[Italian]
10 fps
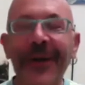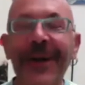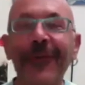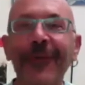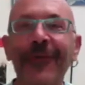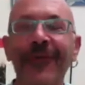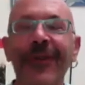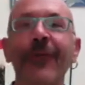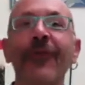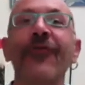luce,
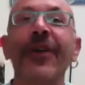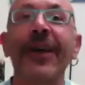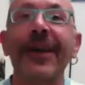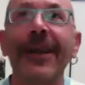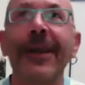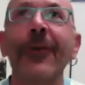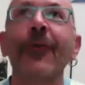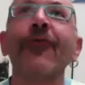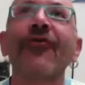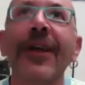luce, la
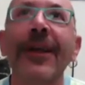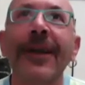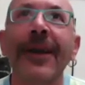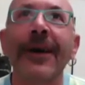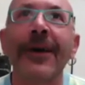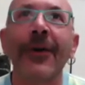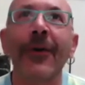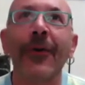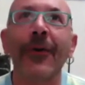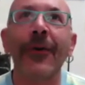luce la,
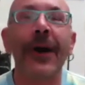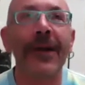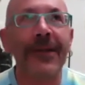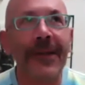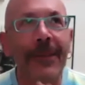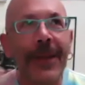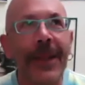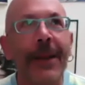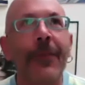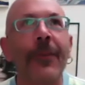lo
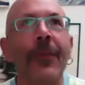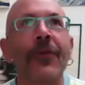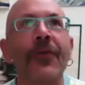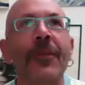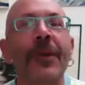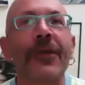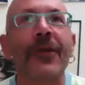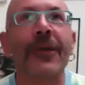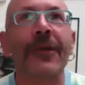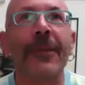assimiliamo molto spesso, lo
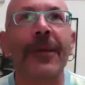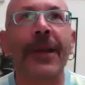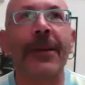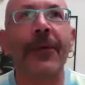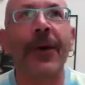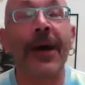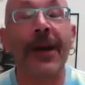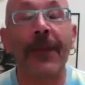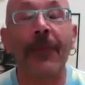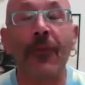assimiliamo a,
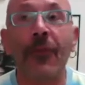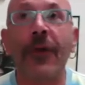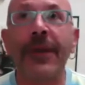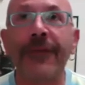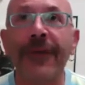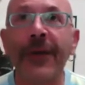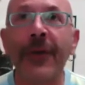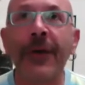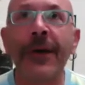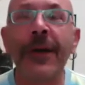appunto al
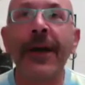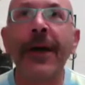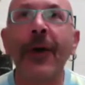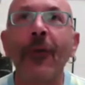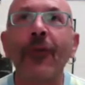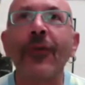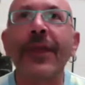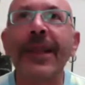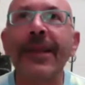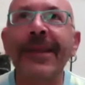divino,
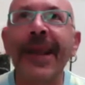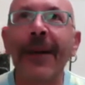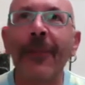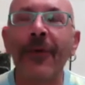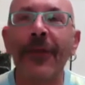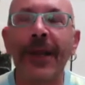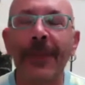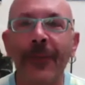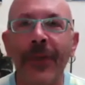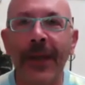utilizziamo delle
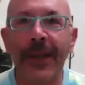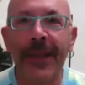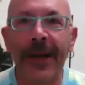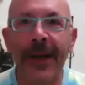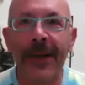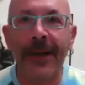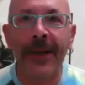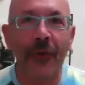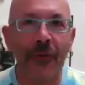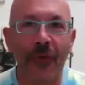modalità nel
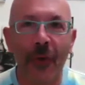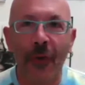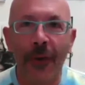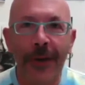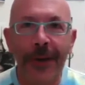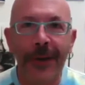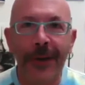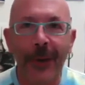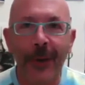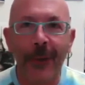nostro
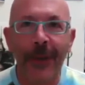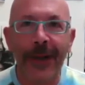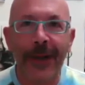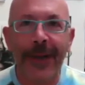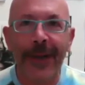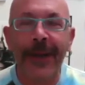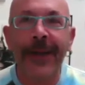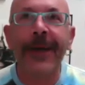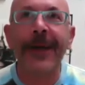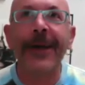interloquire che
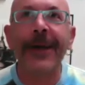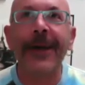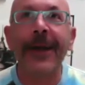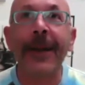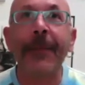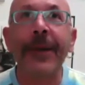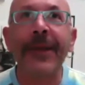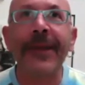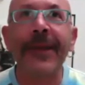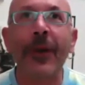eh,
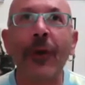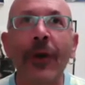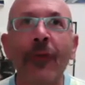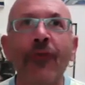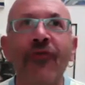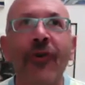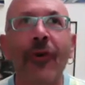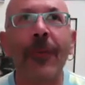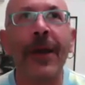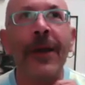rappresentano la luce
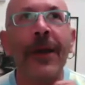come